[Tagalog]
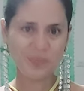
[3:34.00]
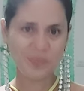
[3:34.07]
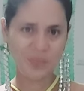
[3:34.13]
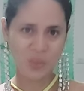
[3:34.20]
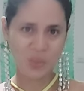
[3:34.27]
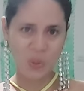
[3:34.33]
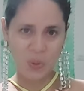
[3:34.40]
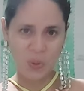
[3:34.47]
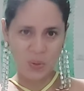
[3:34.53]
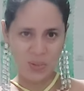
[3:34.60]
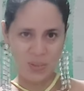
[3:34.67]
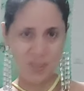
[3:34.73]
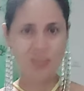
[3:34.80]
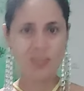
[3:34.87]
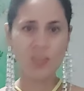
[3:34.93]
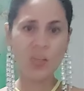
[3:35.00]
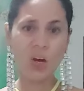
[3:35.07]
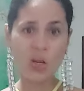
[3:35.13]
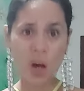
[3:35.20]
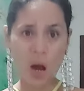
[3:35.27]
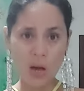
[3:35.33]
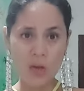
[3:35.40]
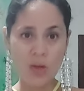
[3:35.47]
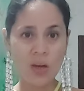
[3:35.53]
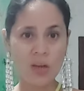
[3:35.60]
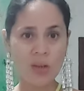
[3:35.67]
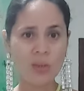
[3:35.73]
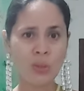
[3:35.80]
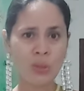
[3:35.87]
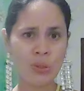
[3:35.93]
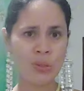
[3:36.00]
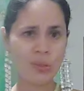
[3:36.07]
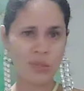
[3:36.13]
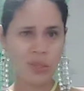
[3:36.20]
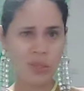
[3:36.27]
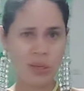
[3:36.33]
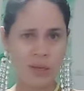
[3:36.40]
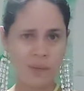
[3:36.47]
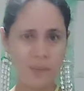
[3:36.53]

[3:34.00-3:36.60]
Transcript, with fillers: doy. Yaya-ya lang ginis sila.